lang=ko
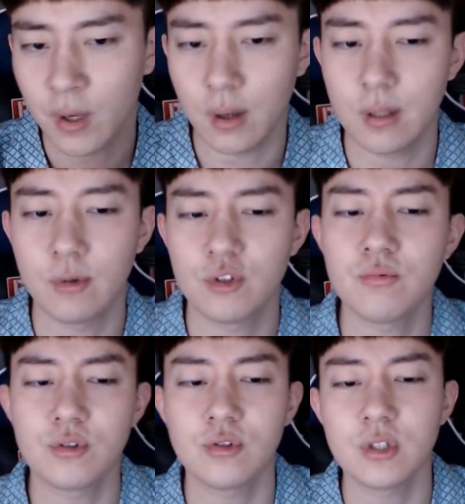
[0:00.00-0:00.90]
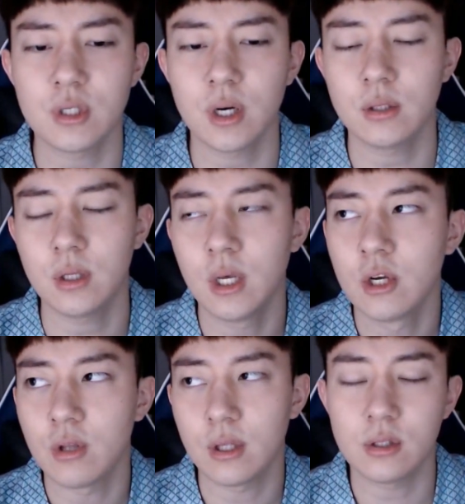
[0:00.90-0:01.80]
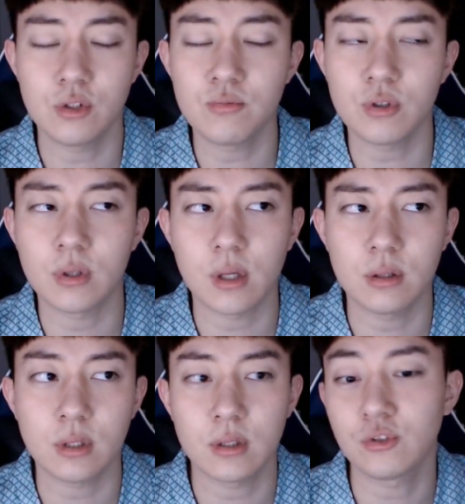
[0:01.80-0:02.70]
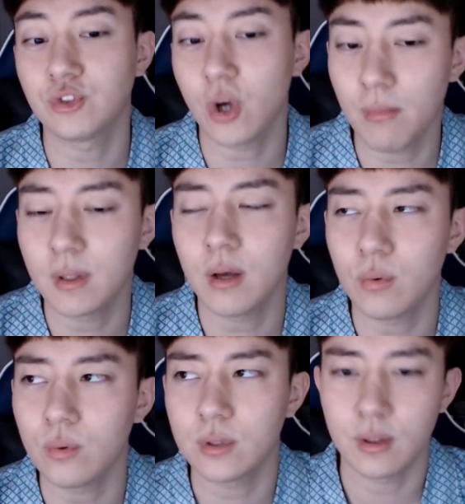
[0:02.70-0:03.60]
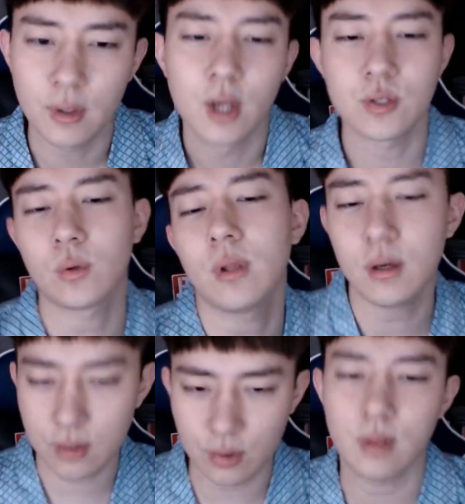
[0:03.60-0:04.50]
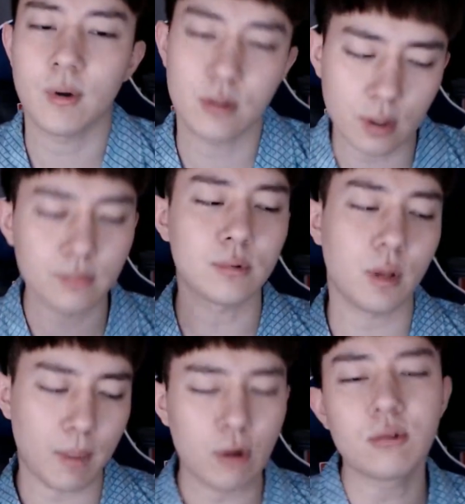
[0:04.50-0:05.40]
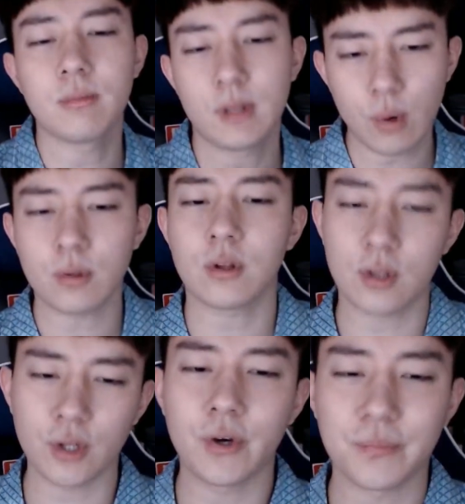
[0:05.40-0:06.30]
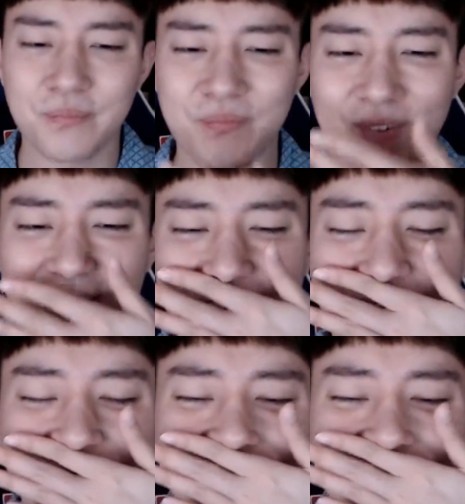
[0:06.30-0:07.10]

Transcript: 아니면 춤추는 시간에 애들 춤추러 나왔을 때 그냥 구경만 하고 그냥 적당히 이렇게 막 그냥 이렇게 바운스만 타고 있었어 근데